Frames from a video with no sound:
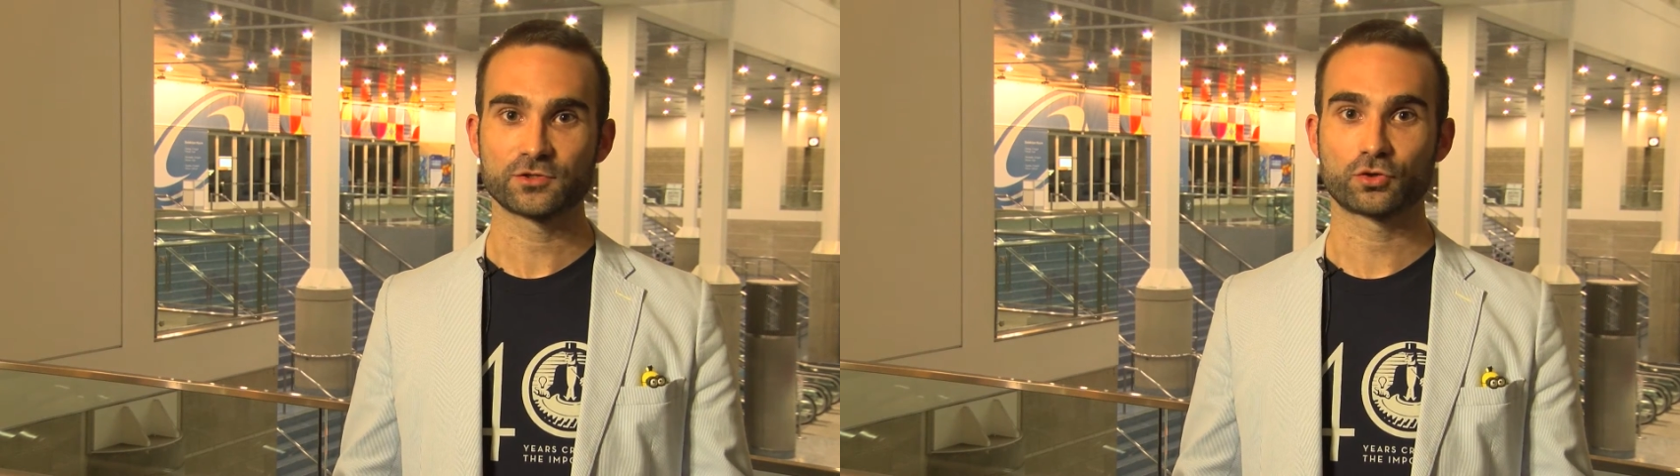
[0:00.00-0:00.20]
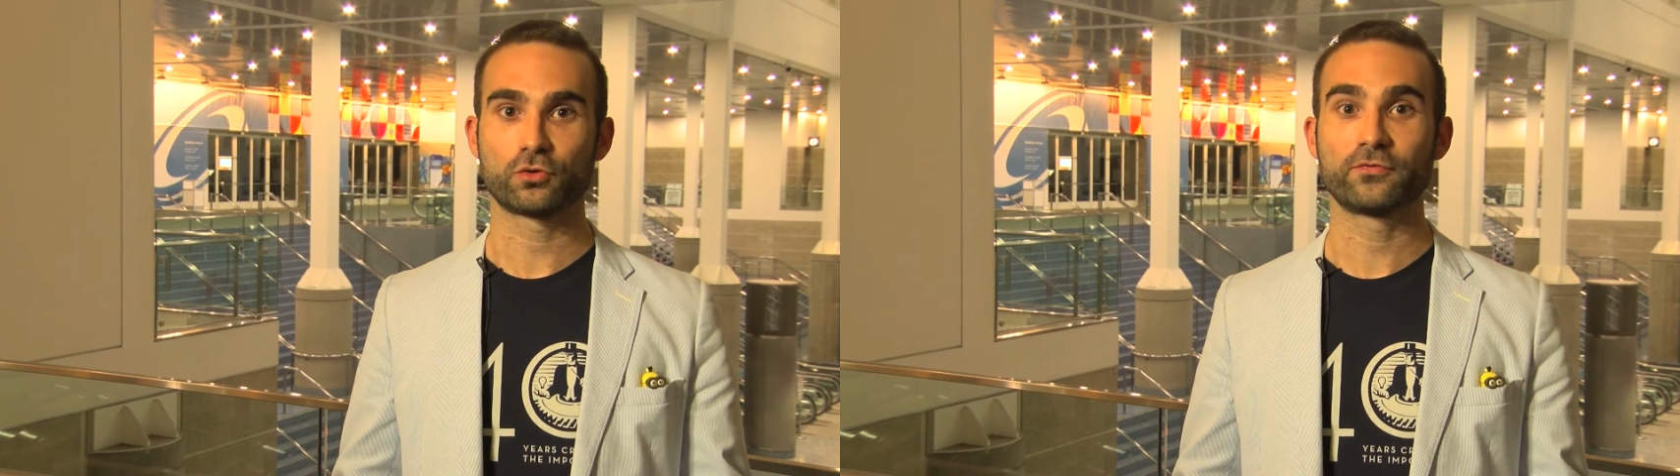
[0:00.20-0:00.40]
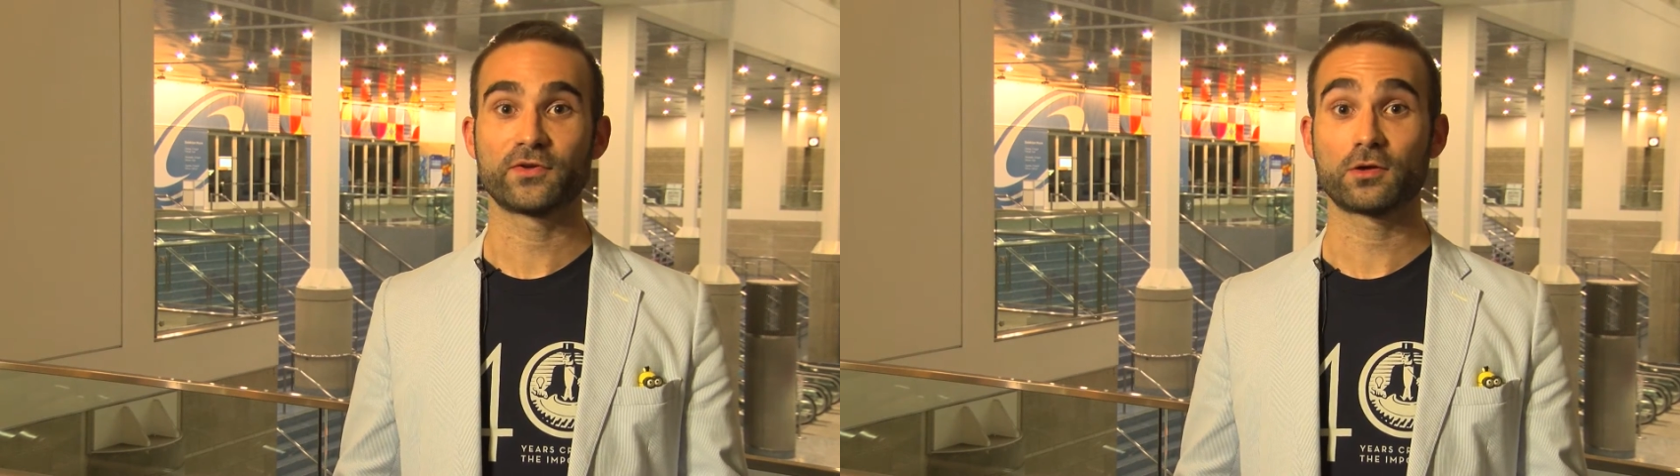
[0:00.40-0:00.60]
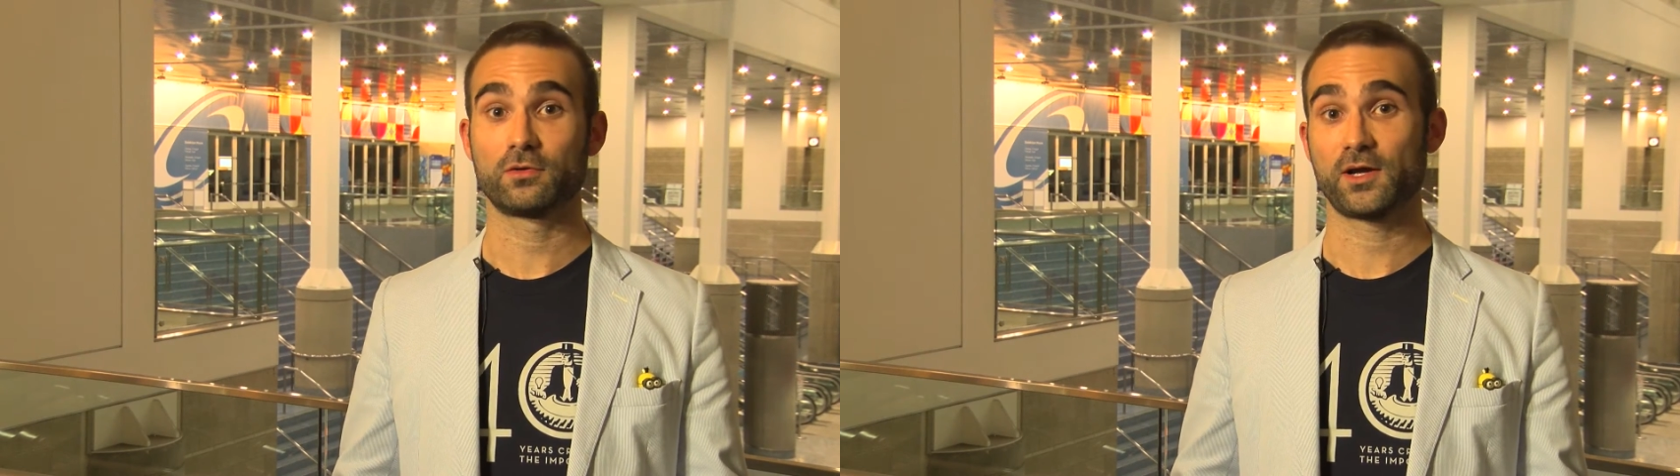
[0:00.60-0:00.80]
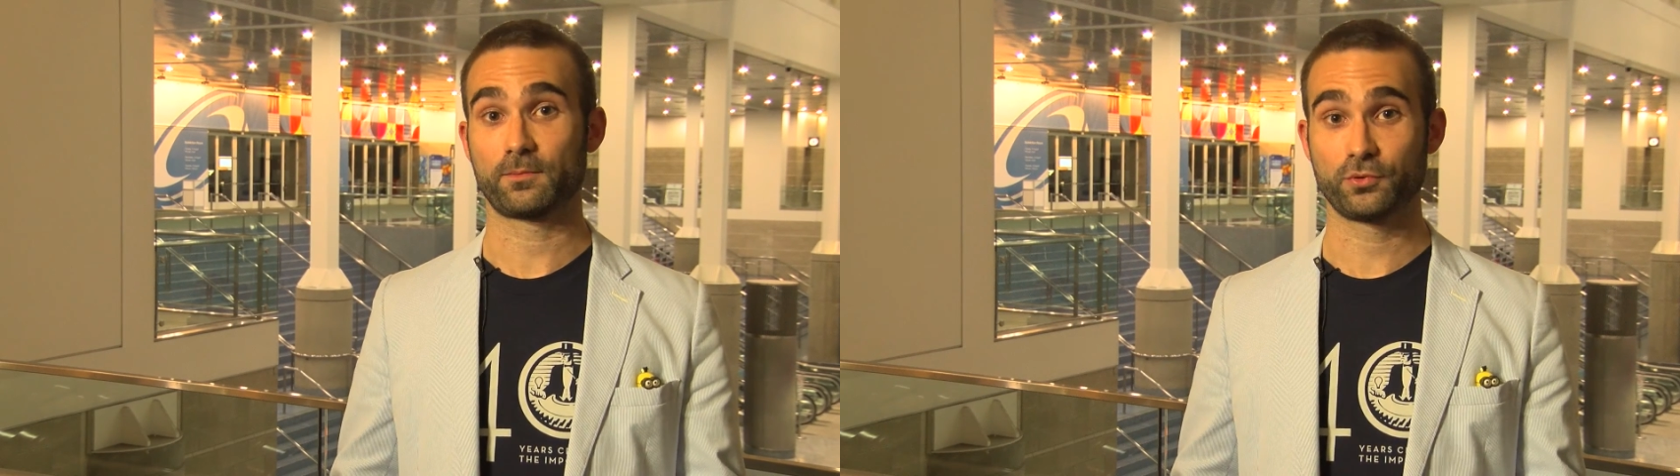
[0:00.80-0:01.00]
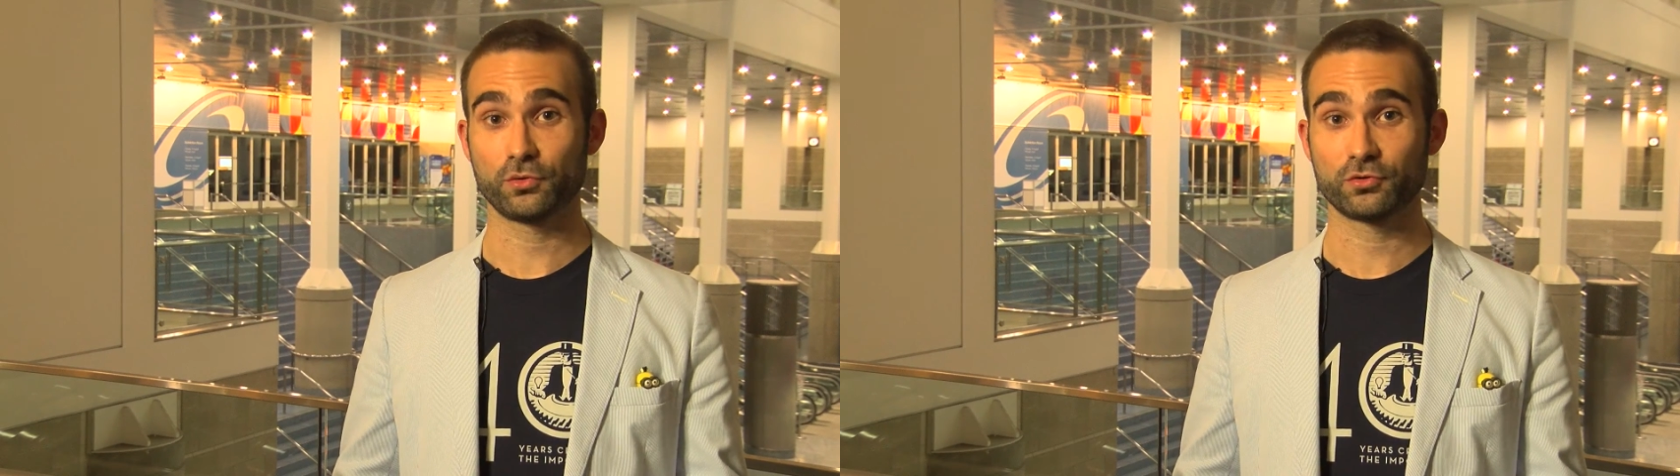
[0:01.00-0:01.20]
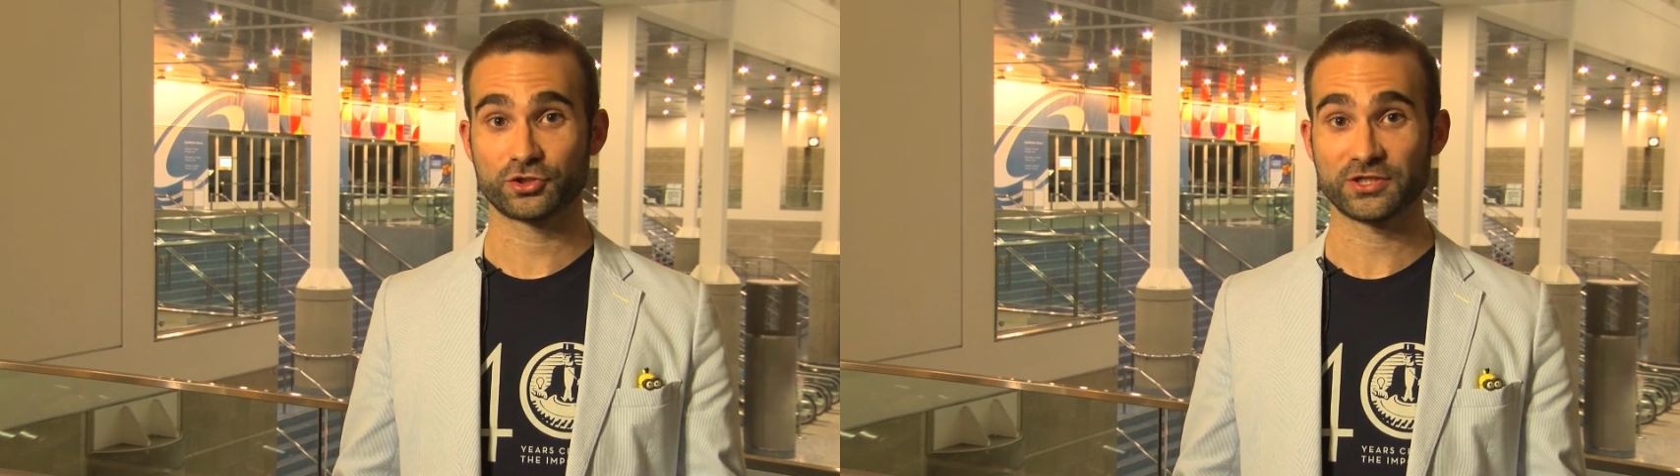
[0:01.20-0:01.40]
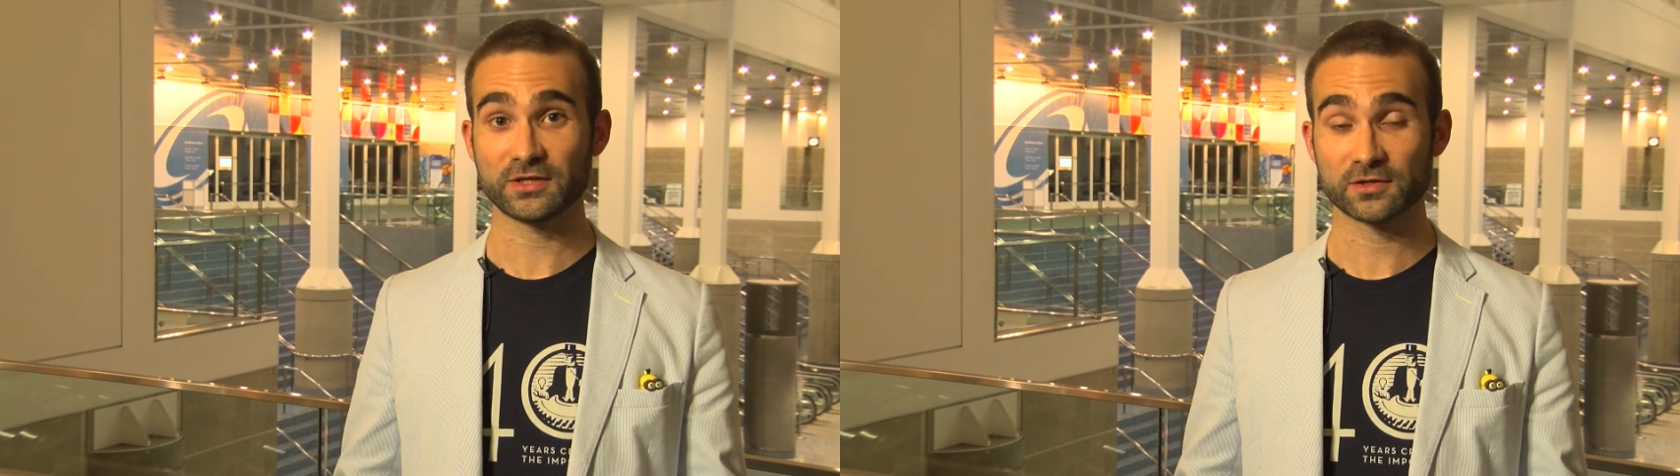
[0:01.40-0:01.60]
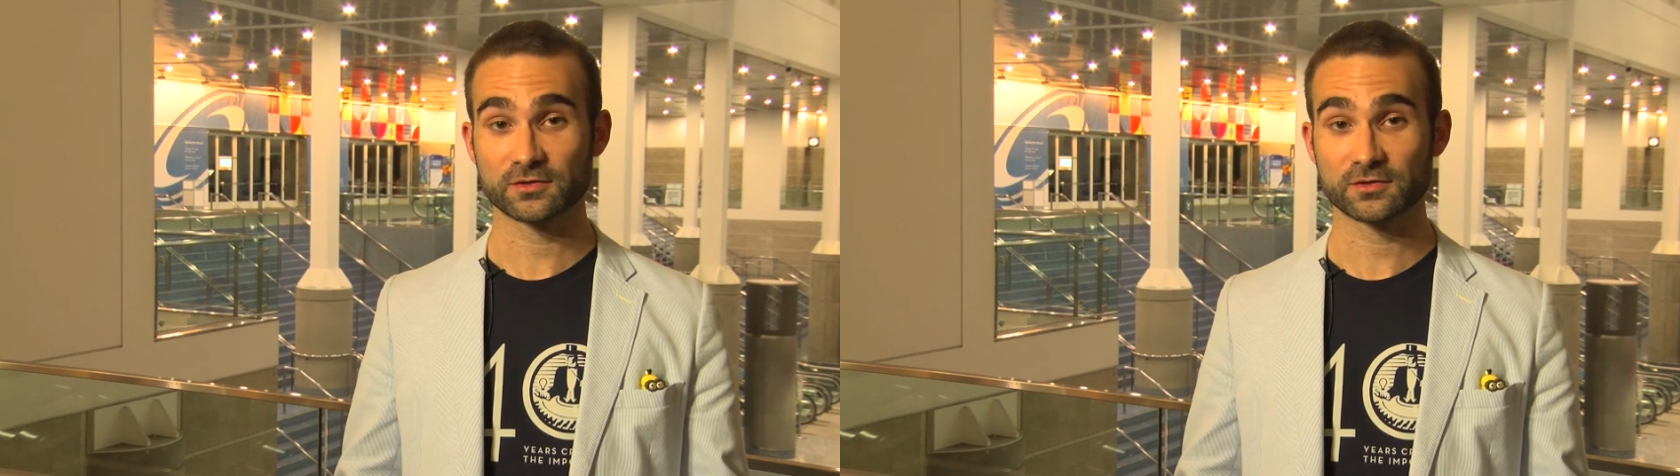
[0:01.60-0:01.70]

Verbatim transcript: sur le fait que l'ère biologique